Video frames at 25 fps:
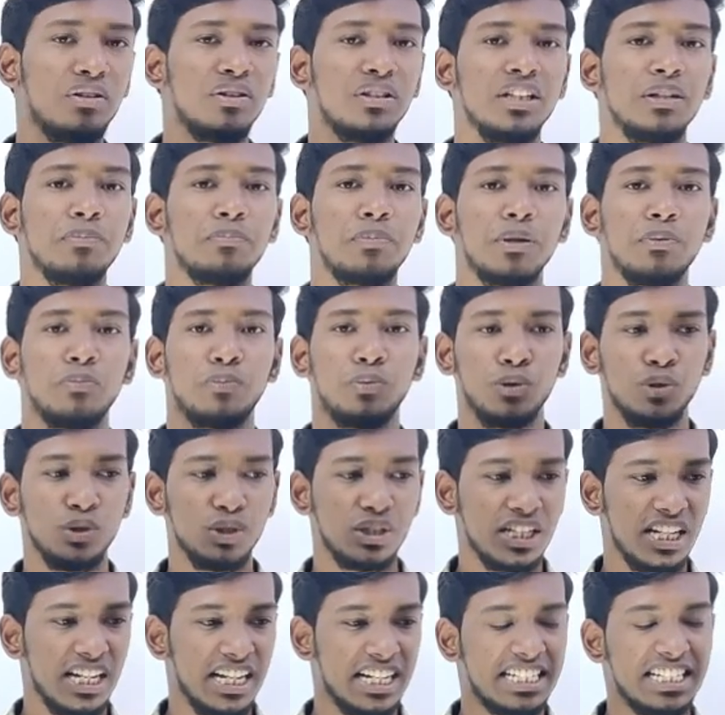வந்து இப்போ
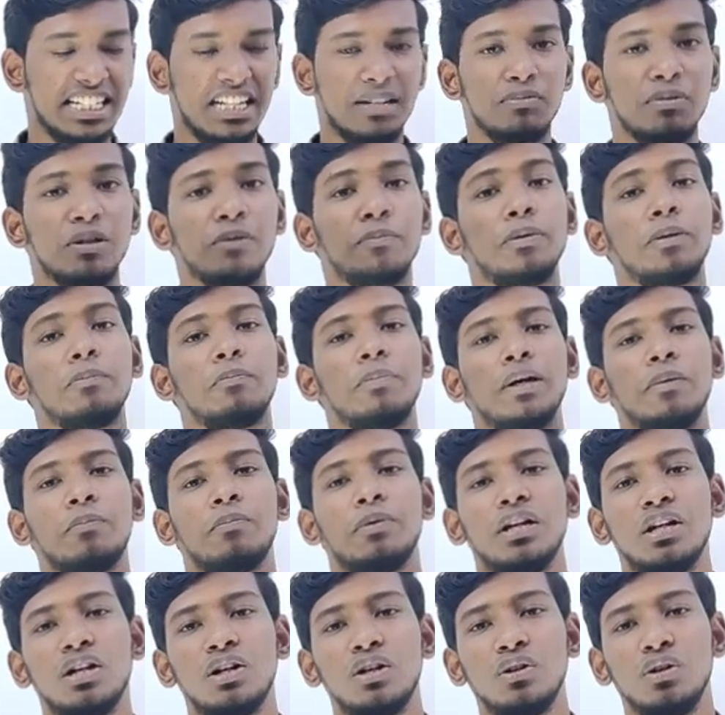புதுசாக எக்ஸாமுக்கு ப்ரிப்பேர்
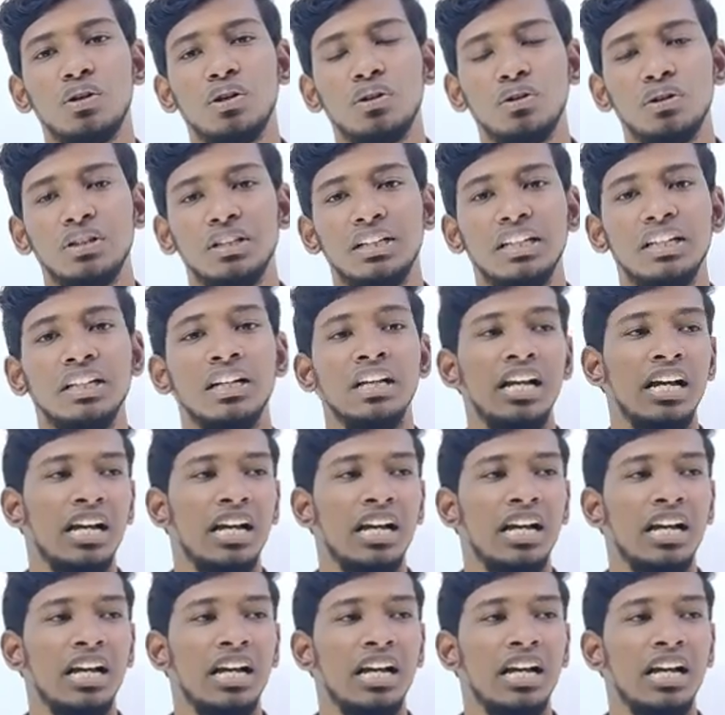பண்ணுறவங்க வந்து